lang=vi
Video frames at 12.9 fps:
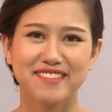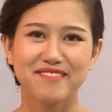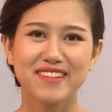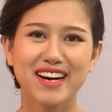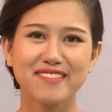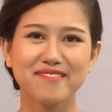
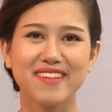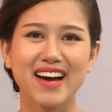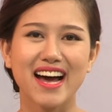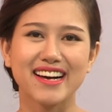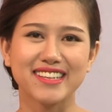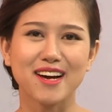Vâng
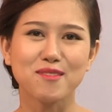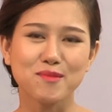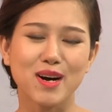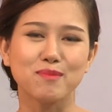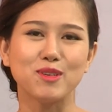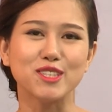và
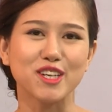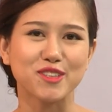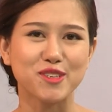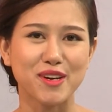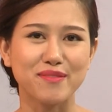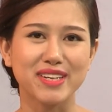thông qua buổi
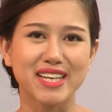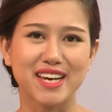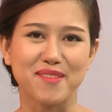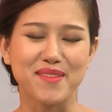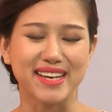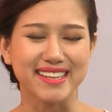trò chuyện với
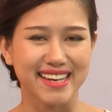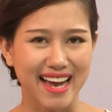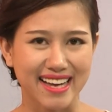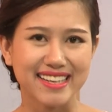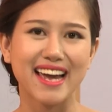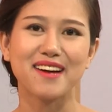chị Nguyễn Thị
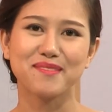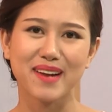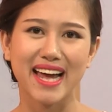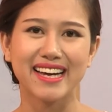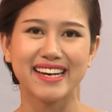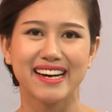Ánh ngày
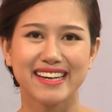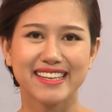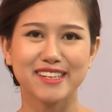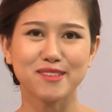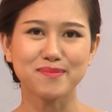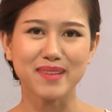hôm nay
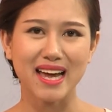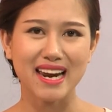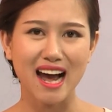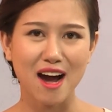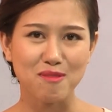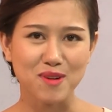thì chúng ta
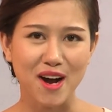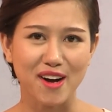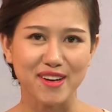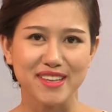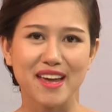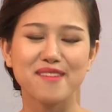đã học
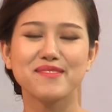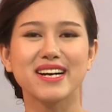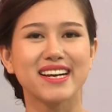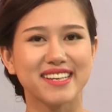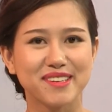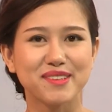hỏi thêm
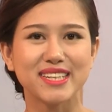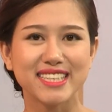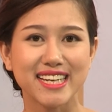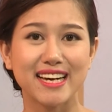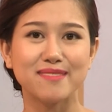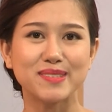rất là nhiều
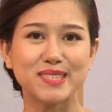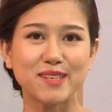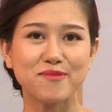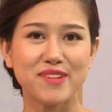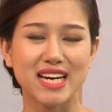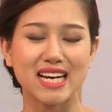kinh nghiệm
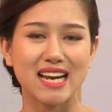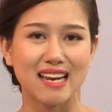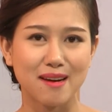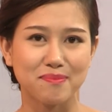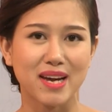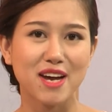trong việc là
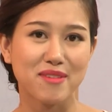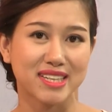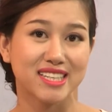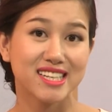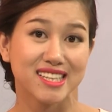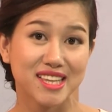lập kế
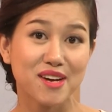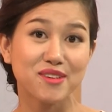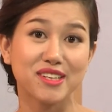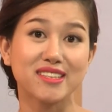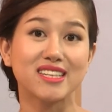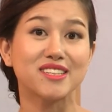hoạch chi
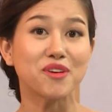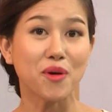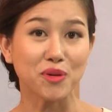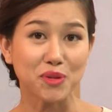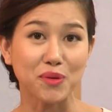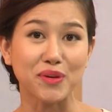tiêu cho từng
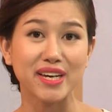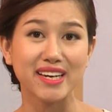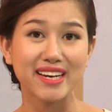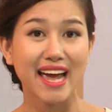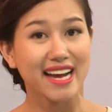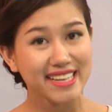độ
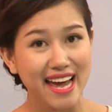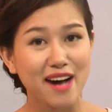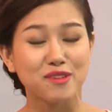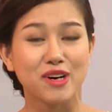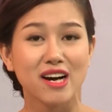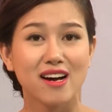tuổi khác
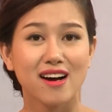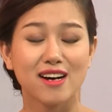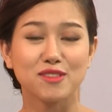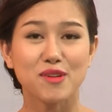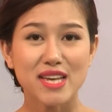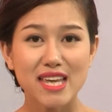nhau.
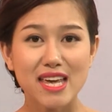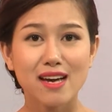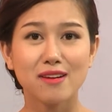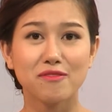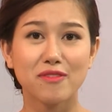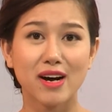À, tuy
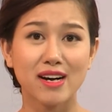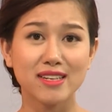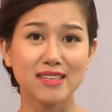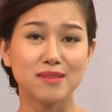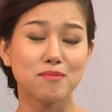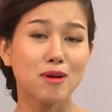nhiên
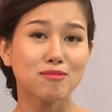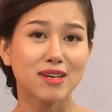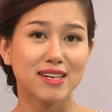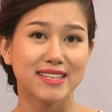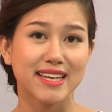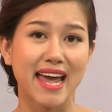với từng mốc
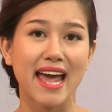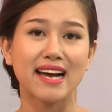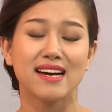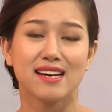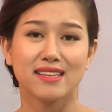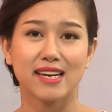thời
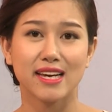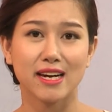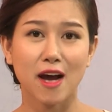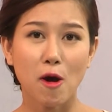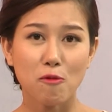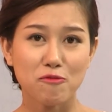gian
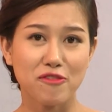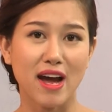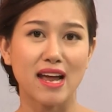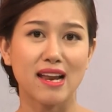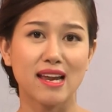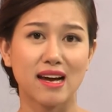thì không
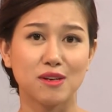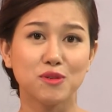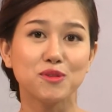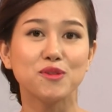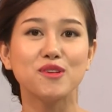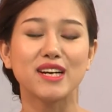phải là
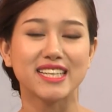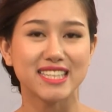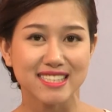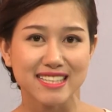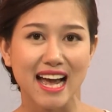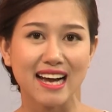luôn luôn là
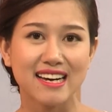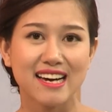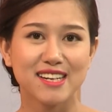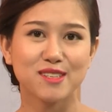chính xác.